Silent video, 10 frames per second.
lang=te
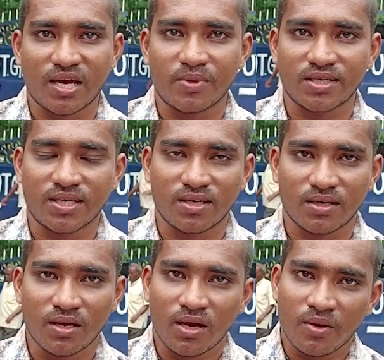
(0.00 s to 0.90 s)

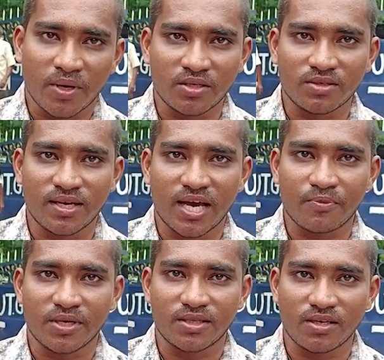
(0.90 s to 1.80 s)
కలెక్టరేట్ ఎండీఓ
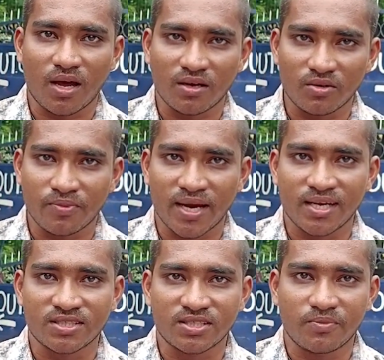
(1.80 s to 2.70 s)
ఆఫీసుల చుట్టూ
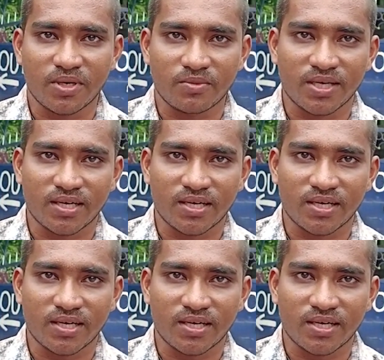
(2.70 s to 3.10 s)
తిప్పుకుంటున్నారు తప్ప